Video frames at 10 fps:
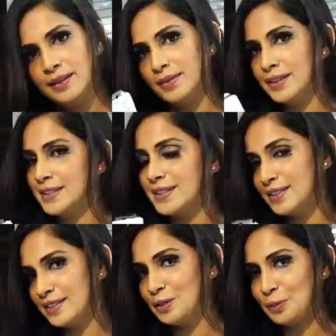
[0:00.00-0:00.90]
இது வந்து
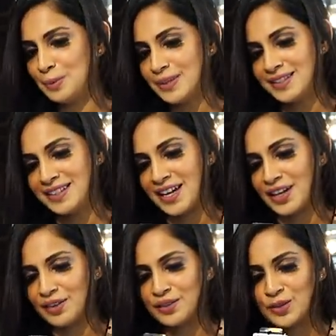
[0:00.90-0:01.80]
சிக்ஸ்டி ருபீஸ்னு
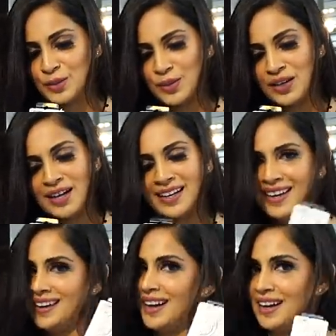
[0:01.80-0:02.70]
யாராவது
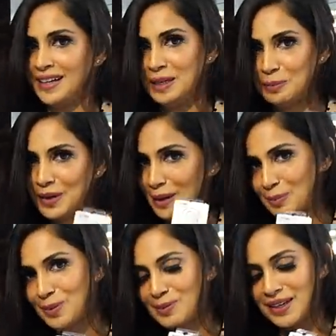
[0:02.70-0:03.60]
சொன்னாங்கன்னா நான் கண்டிப்பாக
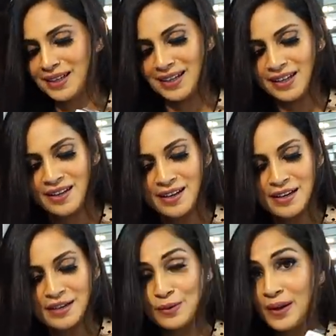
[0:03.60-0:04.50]
நம்ப மாட்டேன்
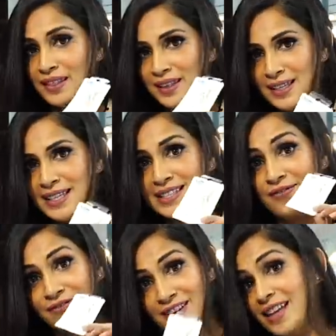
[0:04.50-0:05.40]
ஸோ ஐ திங்க் இட்ஸ்
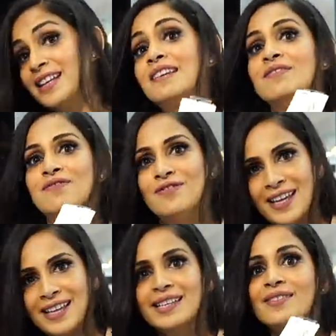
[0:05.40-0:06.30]
வெரி
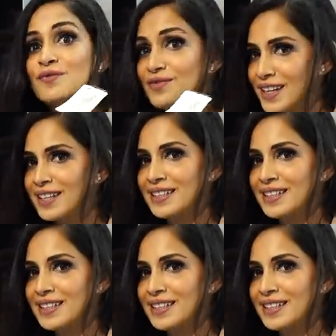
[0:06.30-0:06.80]
வெரி வெரி